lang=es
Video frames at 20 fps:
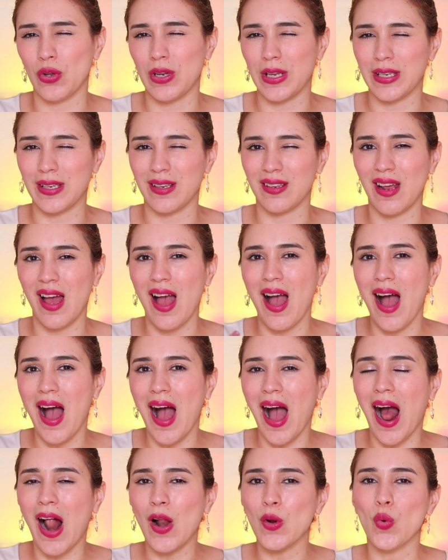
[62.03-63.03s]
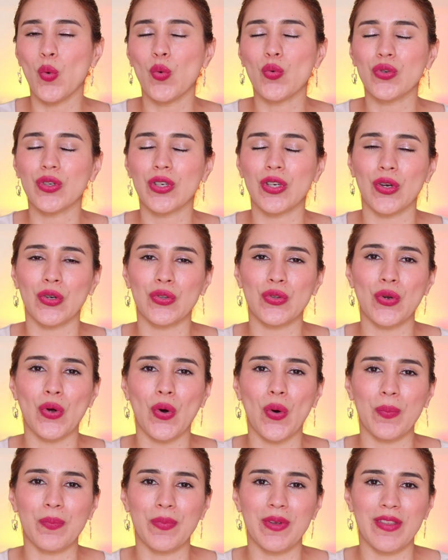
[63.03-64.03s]
elegir algún que
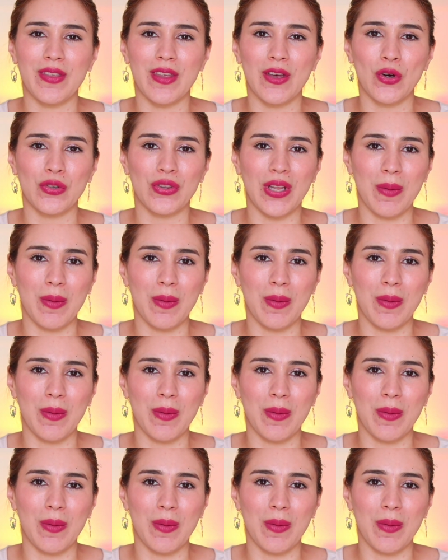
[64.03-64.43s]
otro video